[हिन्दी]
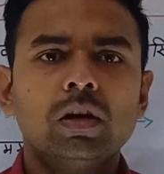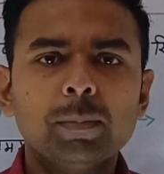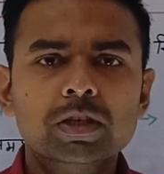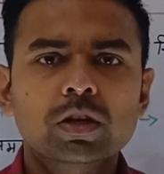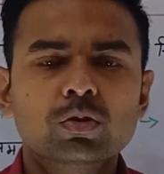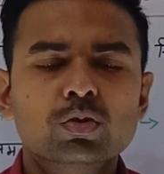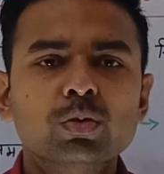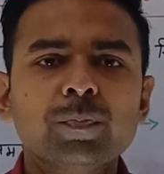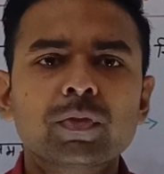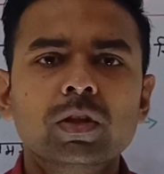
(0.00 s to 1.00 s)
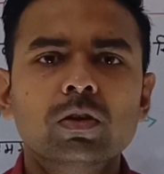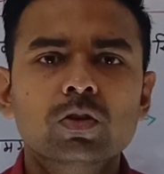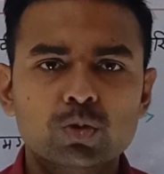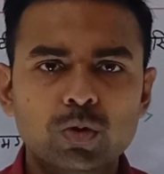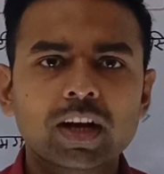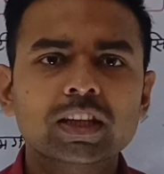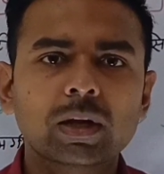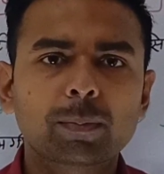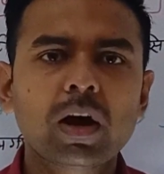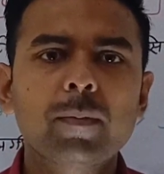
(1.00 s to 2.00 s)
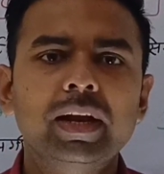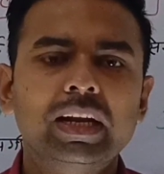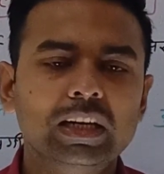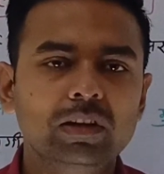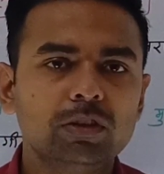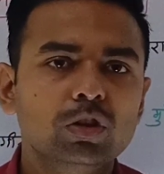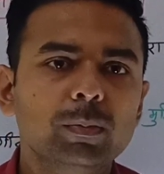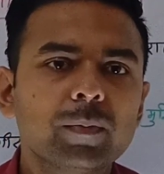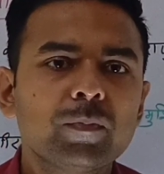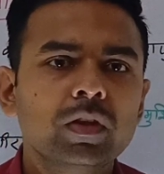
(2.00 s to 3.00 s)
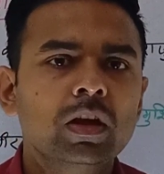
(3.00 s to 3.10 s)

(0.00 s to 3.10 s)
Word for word: नमस्कार दोस्तों स्वागत है आपका हमारे एक नए वीडियो में